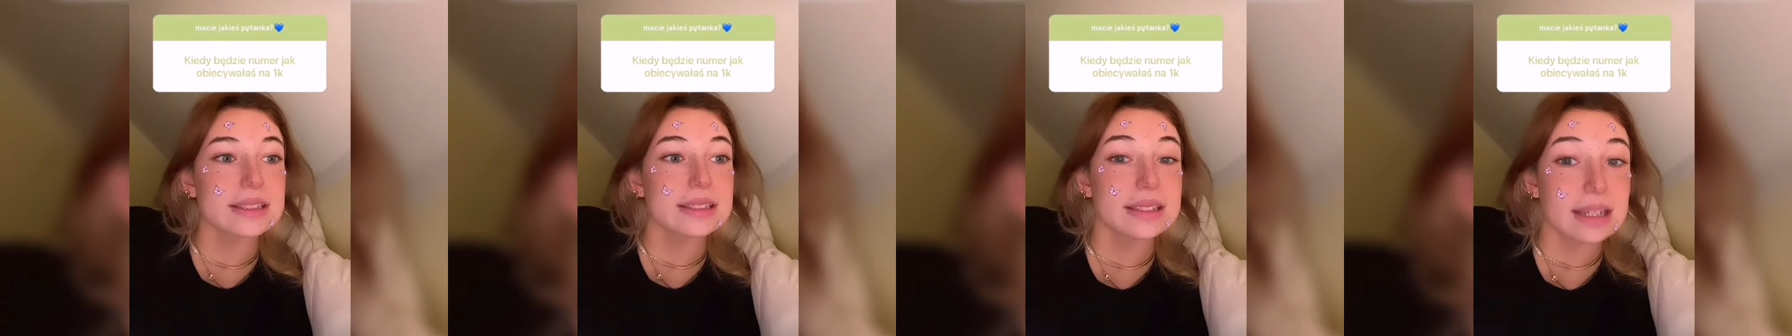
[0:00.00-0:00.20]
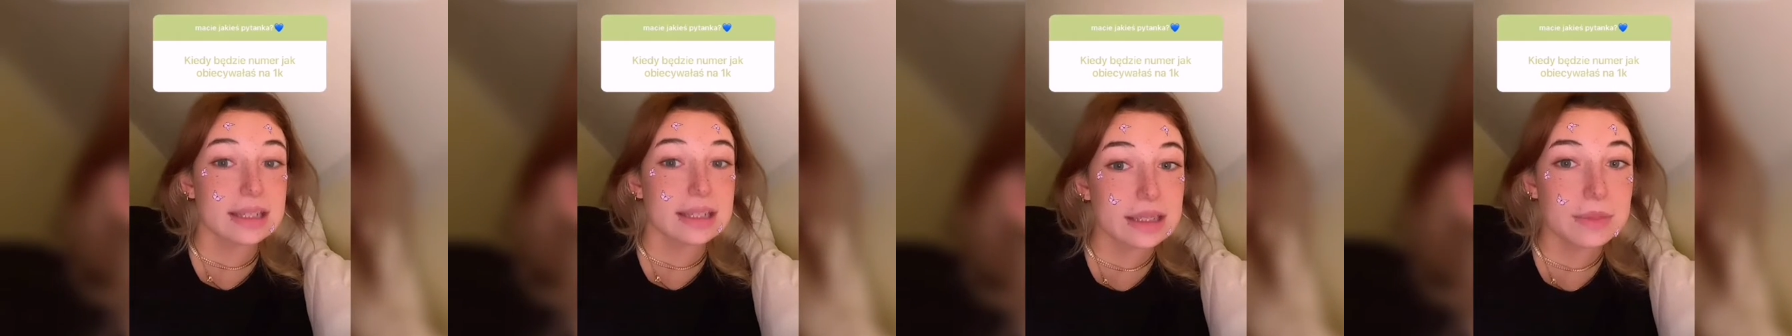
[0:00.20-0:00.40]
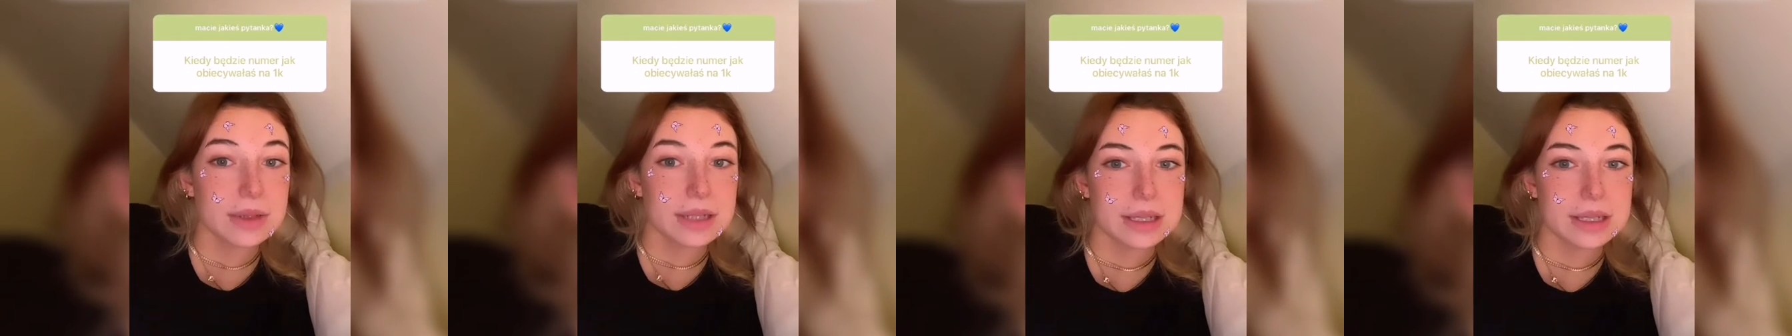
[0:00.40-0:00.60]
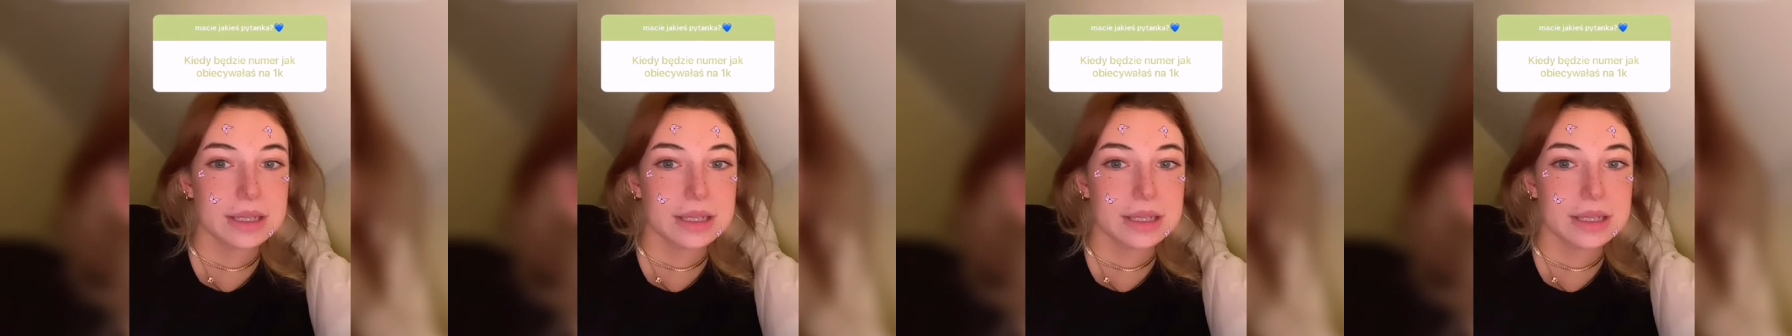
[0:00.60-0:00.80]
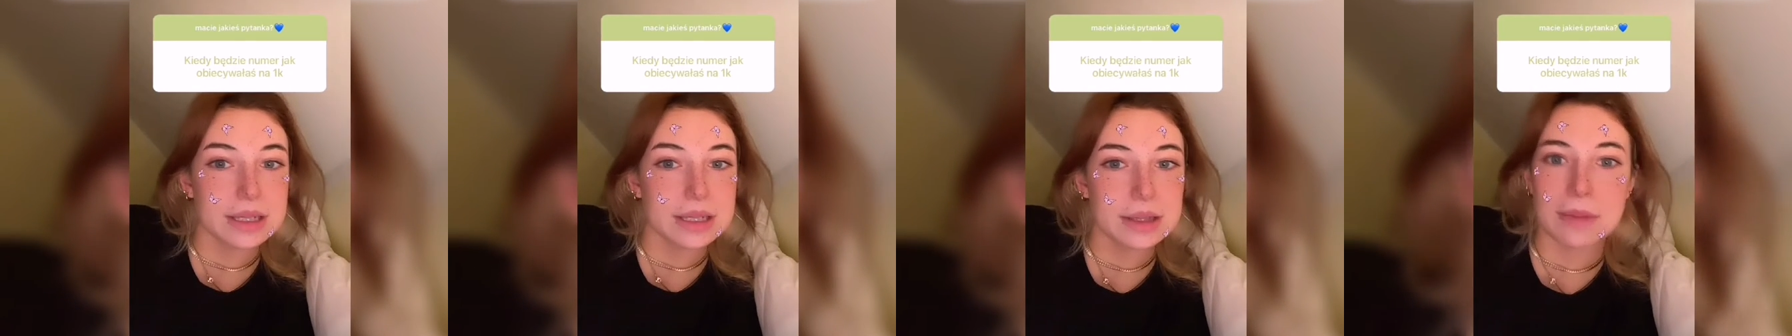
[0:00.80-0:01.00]
No
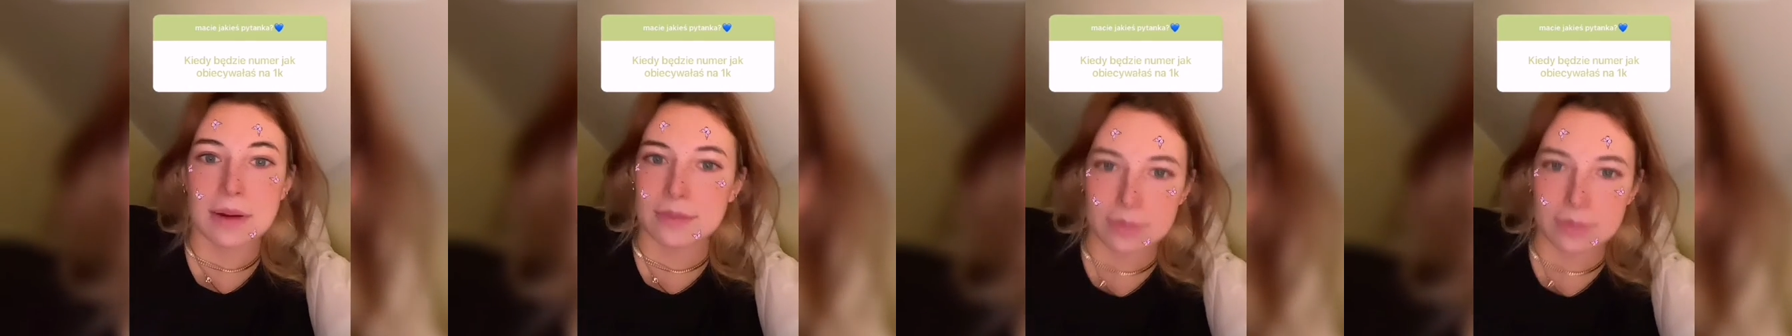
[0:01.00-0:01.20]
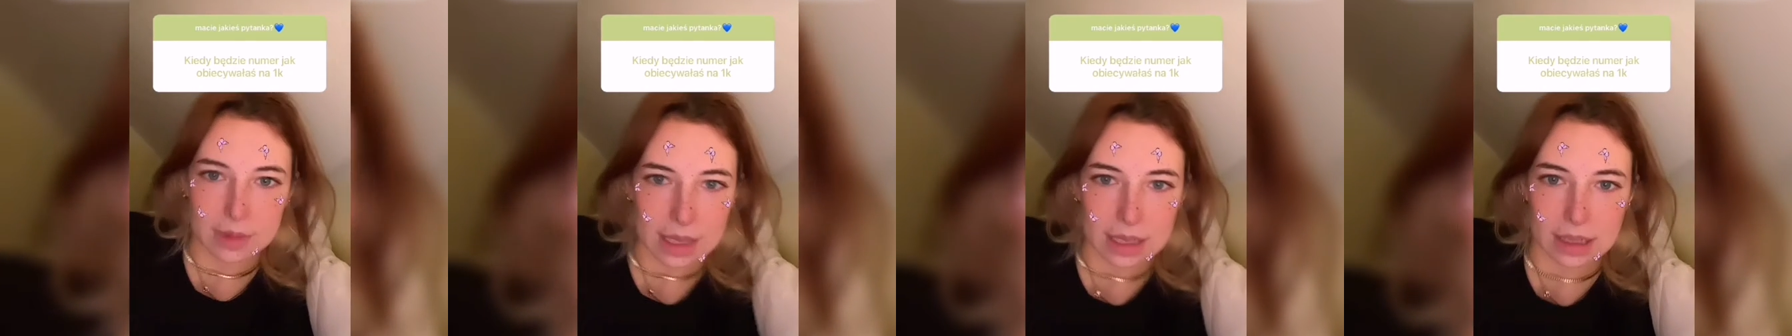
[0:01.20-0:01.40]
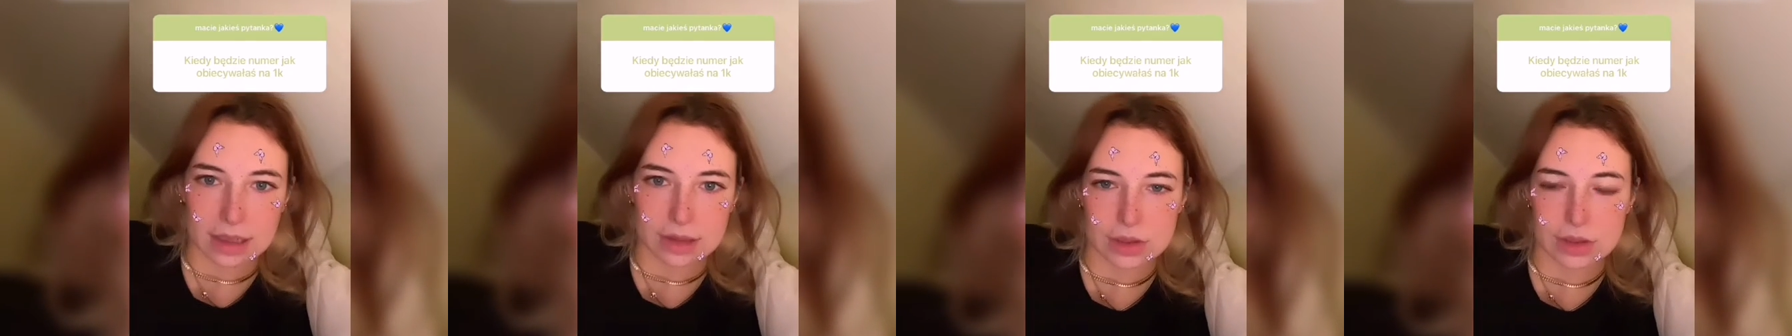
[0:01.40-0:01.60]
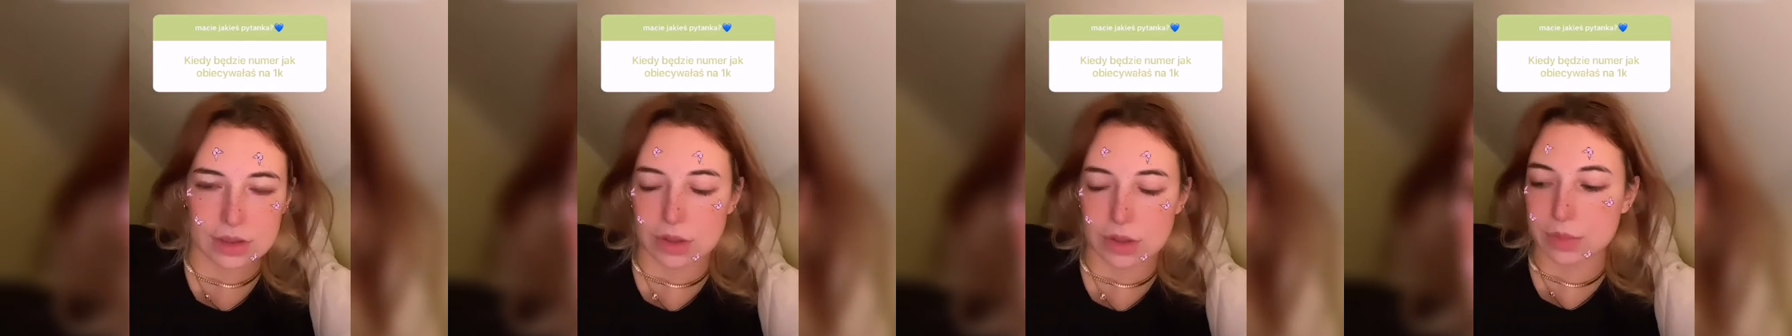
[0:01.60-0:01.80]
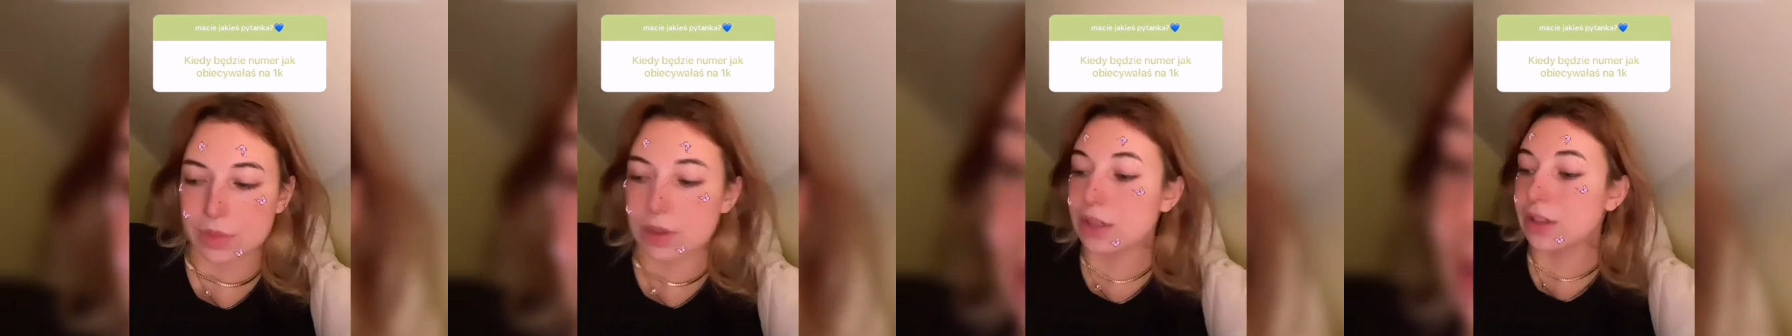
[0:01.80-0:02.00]
więc jak najbardziej mam w
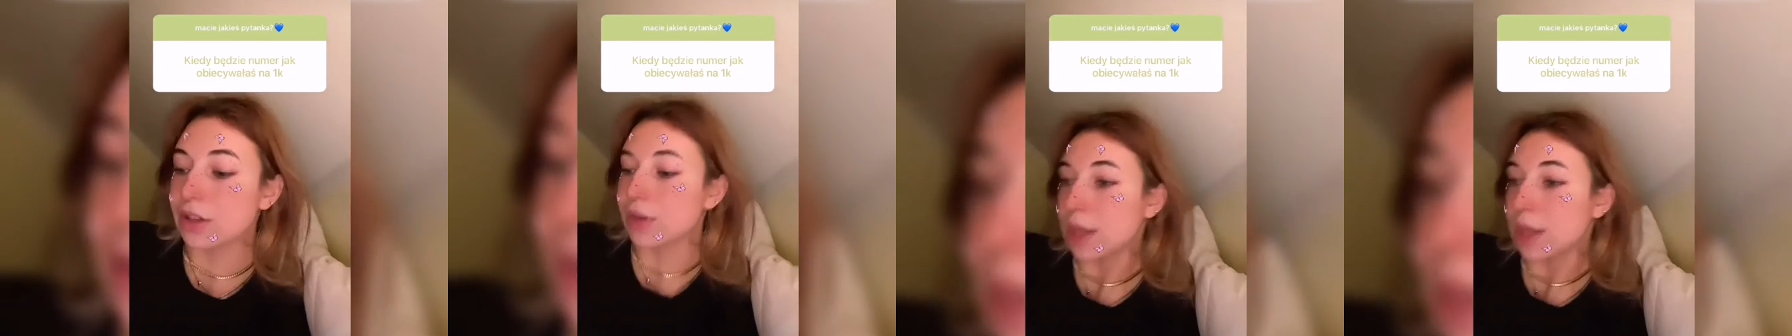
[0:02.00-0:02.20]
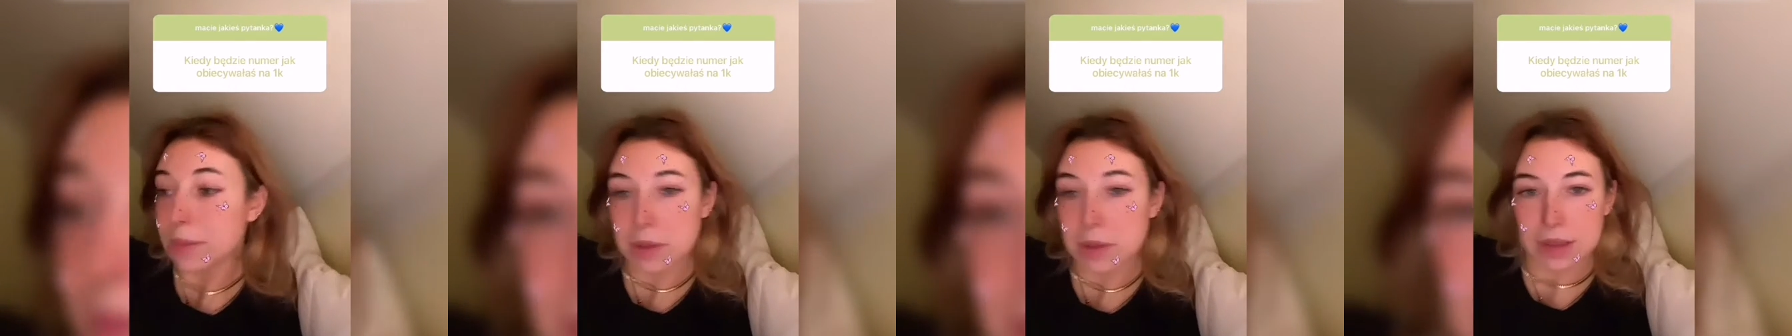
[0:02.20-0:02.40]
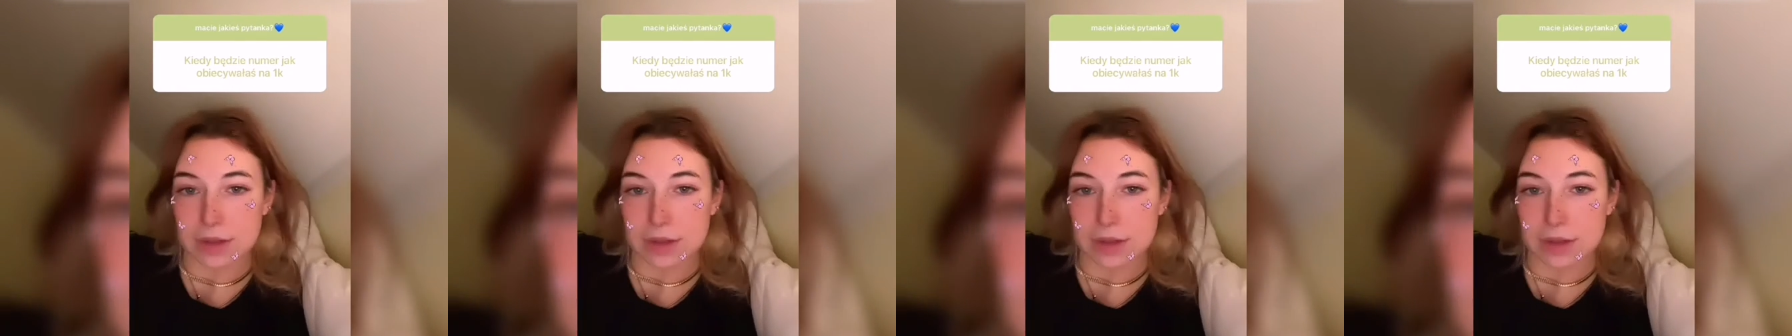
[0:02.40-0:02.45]
planach to zrobić,